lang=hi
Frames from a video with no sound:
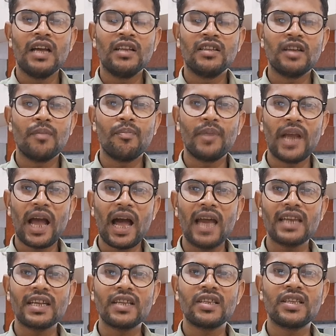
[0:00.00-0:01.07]
जब
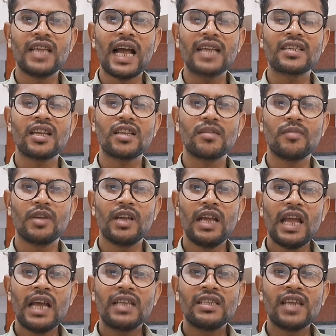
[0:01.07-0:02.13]
बिहार की सियासत में
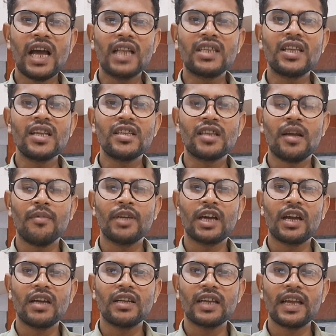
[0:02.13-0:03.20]
जातीय
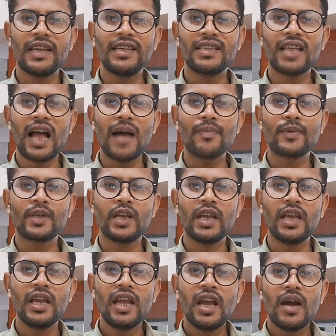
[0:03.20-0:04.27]
समीकरण के हिसाब से
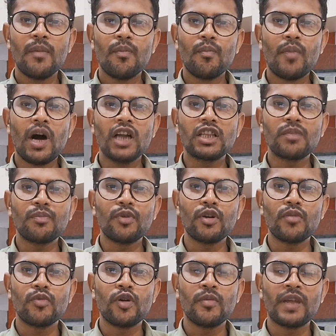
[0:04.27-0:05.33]

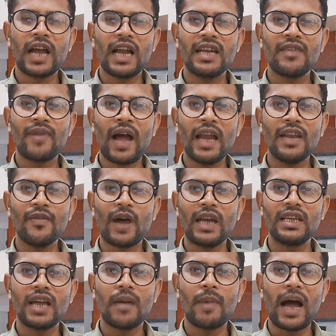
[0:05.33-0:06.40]
महत्वपूर्ण भूमिका निभाने
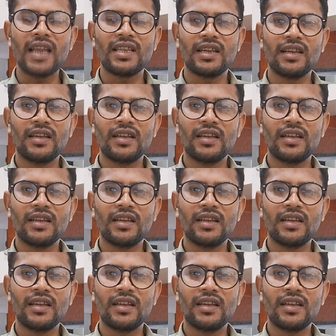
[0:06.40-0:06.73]
वाली आबादी